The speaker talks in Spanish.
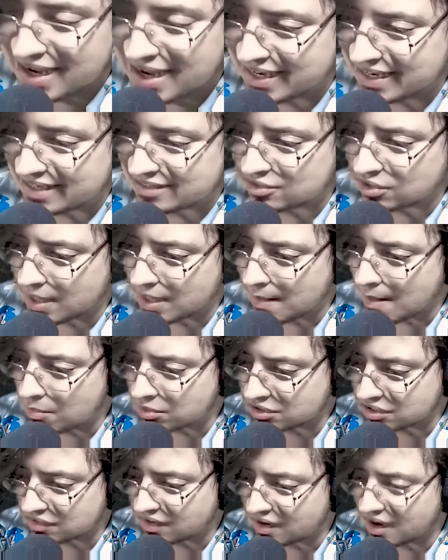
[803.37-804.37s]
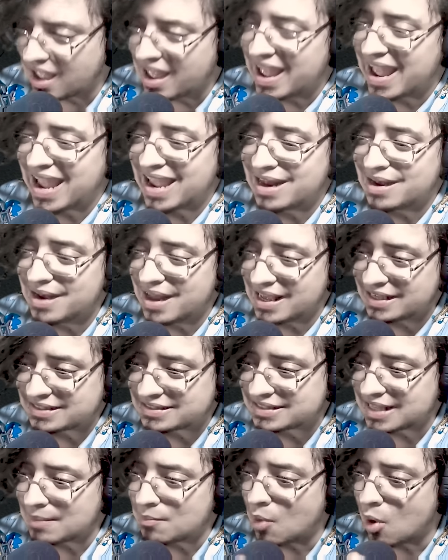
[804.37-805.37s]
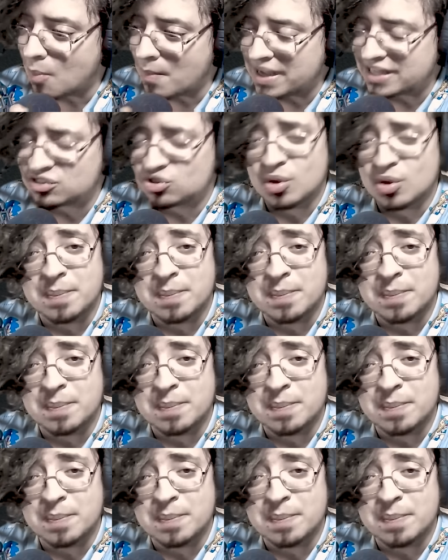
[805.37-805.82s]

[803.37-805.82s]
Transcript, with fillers: que es lo que vamos a hacer en este momento.